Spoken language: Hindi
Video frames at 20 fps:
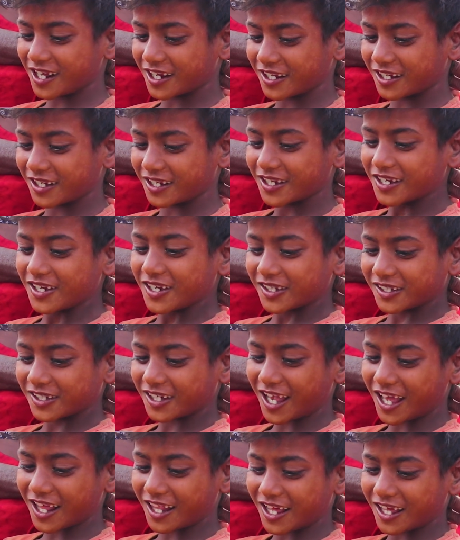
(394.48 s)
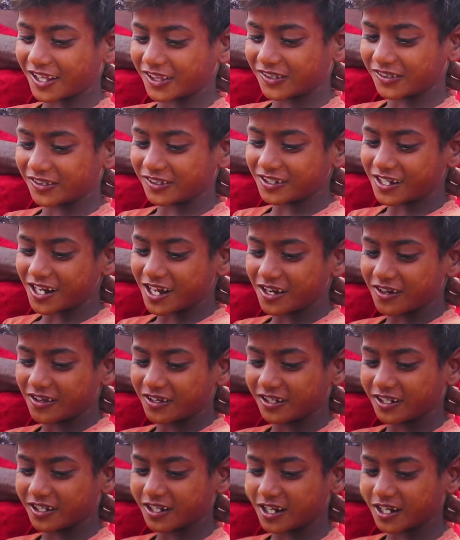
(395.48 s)
लगी सारा दुनिया
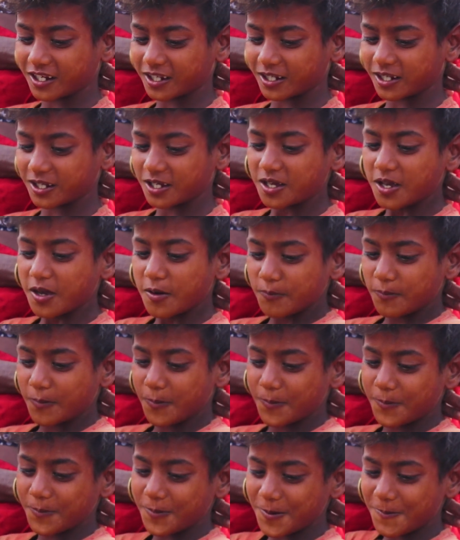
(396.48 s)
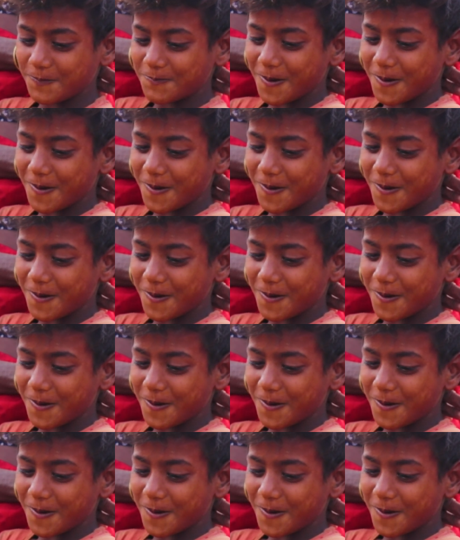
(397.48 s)
लोने लगी मम्मी